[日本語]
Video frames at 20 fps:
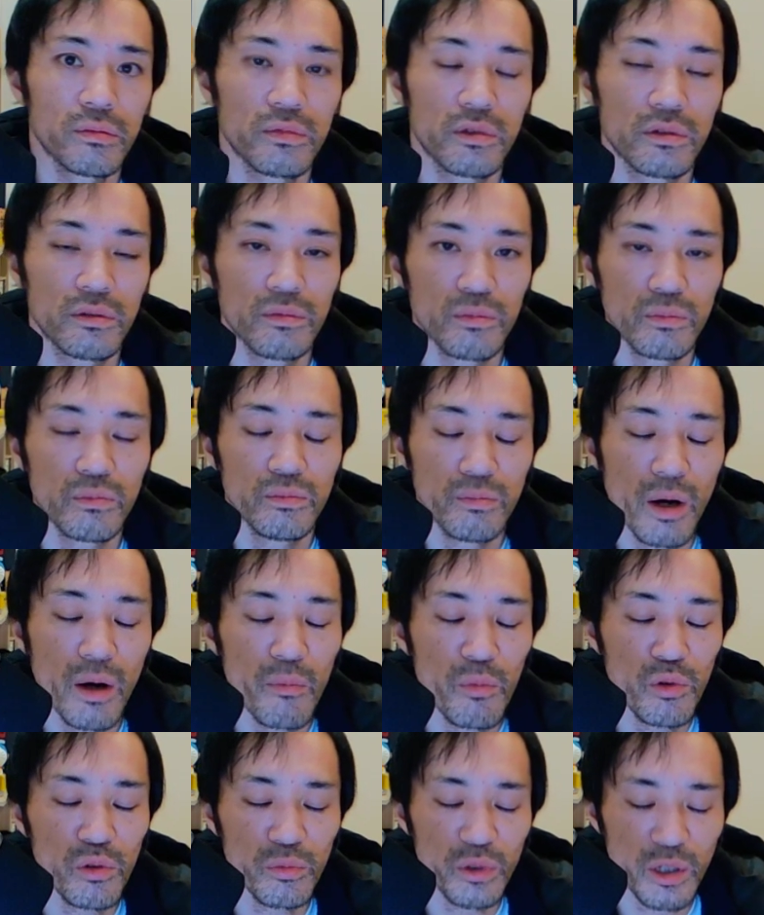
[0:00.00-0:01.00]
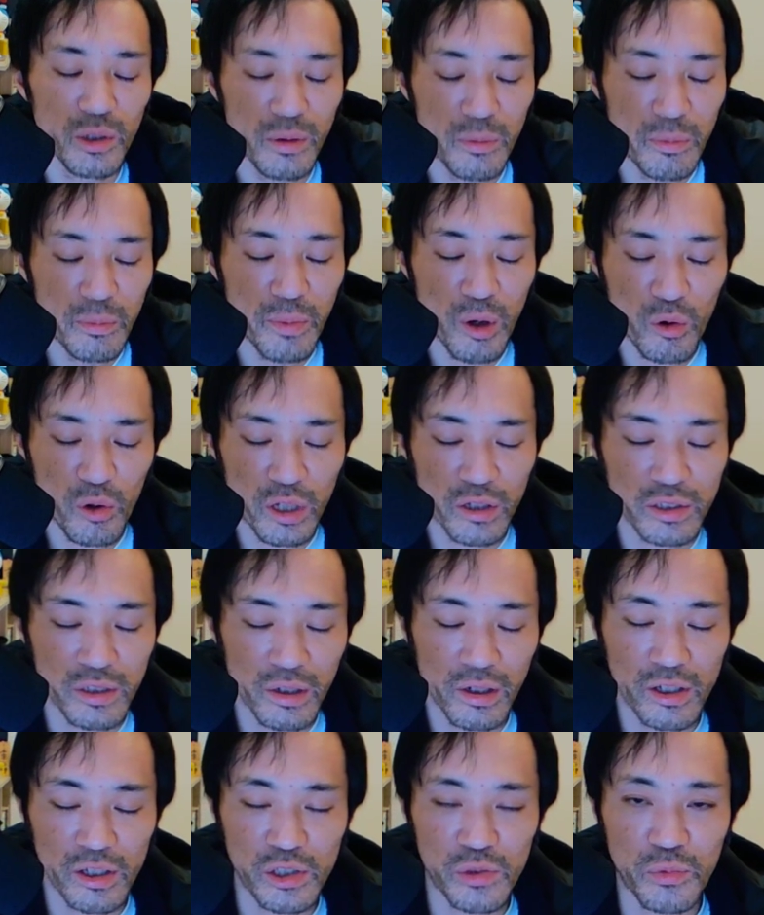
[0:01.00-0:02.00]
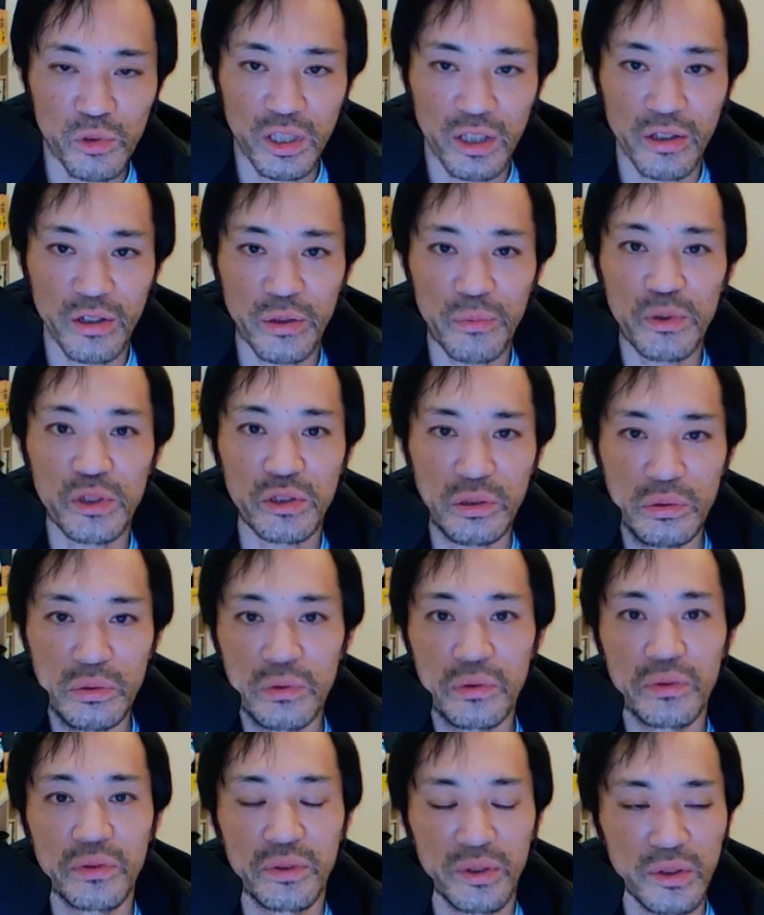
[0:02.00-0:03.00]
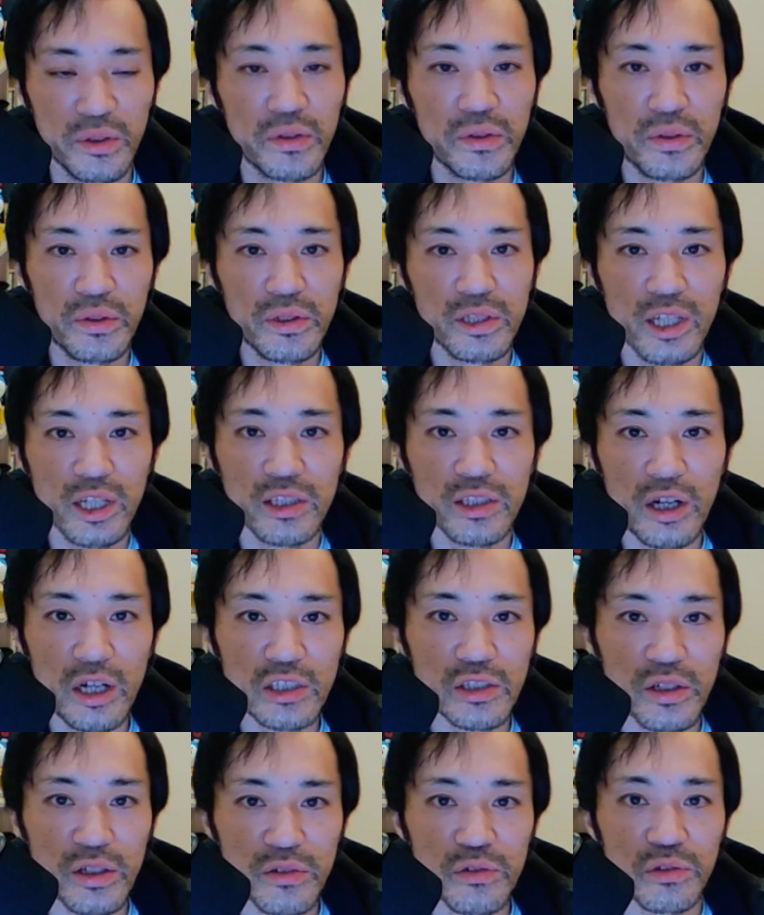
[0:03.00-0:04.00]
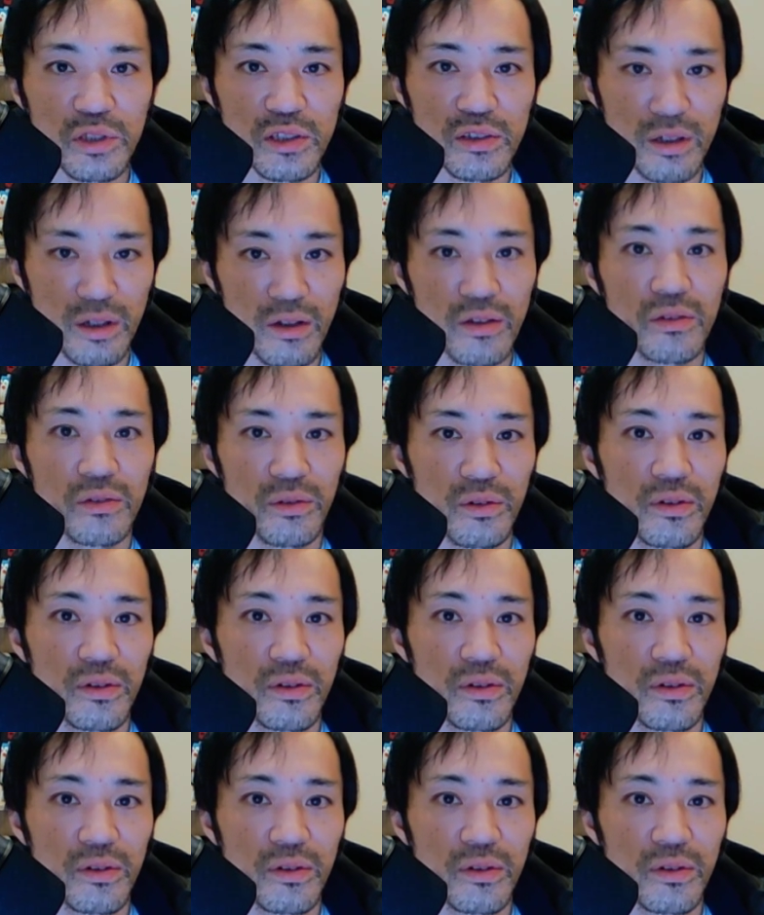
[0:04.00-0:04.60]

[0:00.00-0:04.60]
まあ僕もいっぱいお客さんから質問いただきますけどやって稼げるんですかと